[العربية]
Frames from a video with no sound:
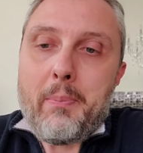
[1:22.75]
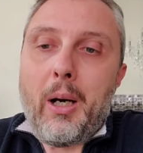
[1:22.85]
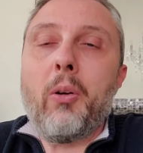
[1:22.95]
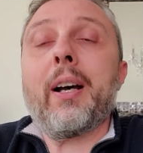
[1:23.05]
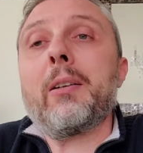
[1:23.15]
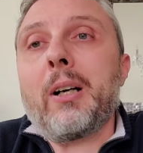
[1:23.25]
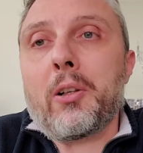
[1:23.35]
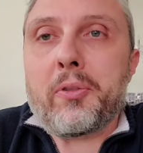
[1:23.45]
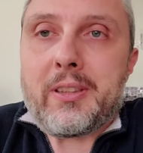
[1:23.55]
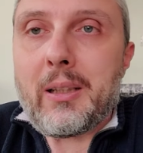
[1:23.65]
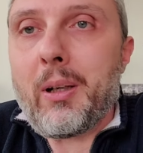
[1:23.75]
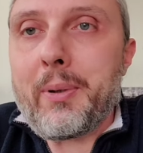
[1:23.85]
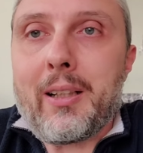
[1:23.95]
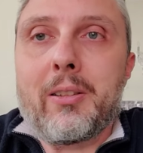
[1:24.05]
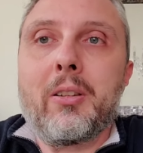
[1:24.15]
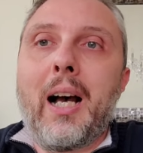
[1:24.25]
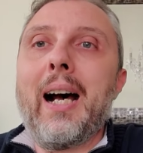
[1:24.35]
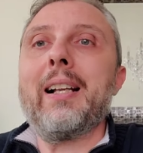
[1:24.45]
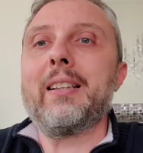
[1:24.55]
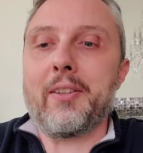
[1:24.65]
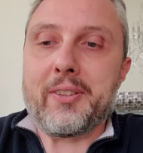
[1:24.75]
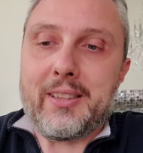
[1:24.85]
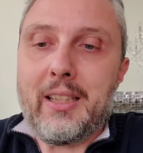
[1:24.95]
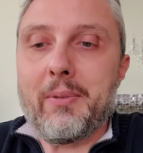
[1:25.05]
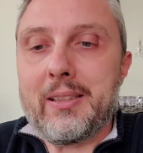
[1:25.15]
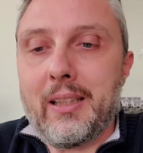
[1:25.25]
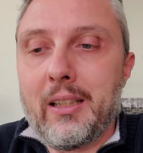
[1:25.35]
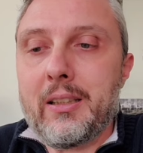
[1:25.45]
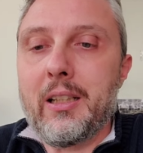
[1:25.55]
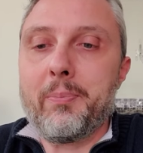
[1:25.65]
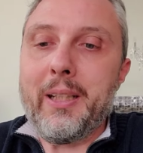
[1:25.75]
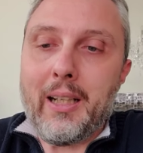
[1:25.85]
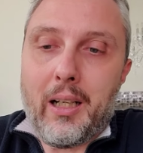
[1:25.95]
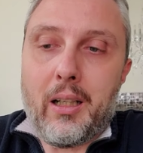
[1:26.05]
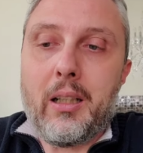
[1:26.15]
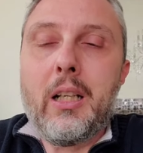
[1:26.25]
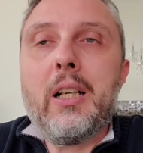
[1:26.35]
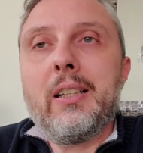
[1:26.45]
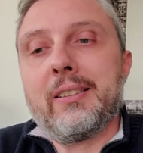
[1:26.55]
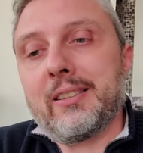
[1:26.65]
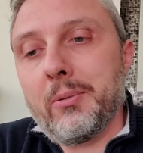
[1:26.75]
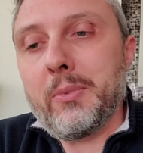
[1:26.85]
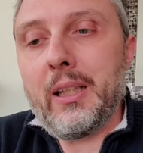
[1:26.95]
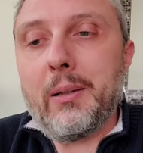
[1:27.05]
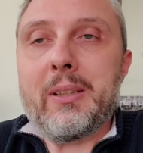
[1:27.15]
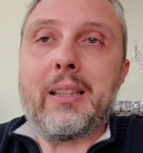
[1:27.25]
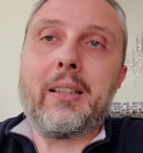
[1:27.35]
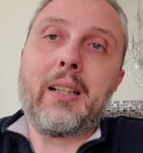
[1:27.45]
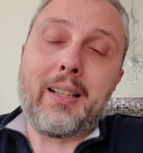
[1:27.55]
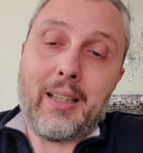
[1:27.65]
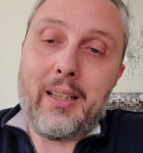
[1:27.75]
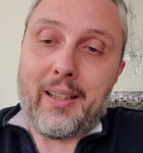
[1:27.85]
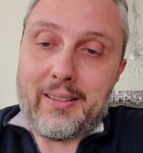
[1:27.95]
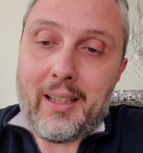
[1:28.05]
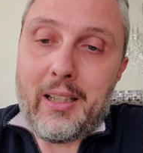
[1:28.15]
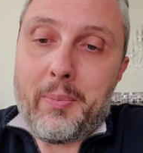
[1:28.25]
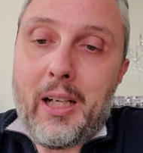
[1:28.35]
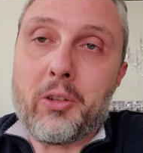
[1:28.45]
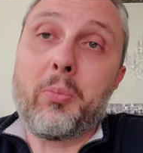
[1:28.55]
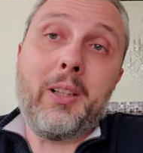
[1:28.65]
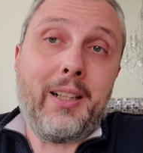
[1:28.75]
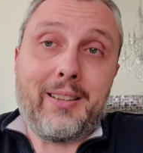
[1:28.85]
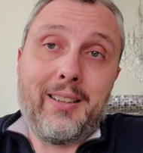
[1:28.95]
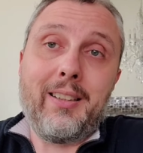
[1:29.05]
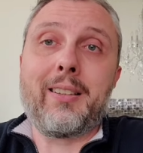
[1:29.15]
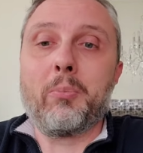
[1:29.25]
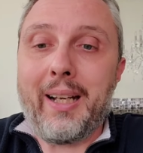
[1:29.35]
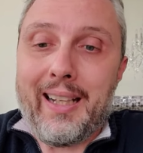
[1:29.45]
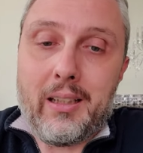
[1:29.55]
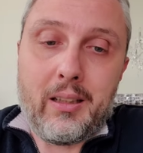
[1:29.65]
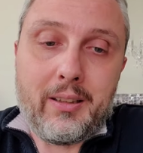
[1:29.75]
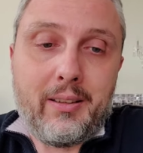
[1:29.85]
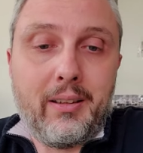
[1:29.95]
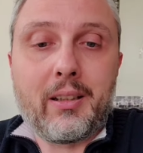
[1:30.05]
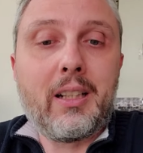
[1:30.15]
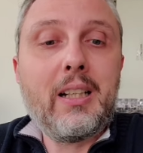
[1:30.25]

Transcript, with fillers: هو غير معروف السبب غير انه الحاله النفسيه مثلا البيئه السمنه مثلا الغذاء اللي بياخذه ملح كثير مخلل كثير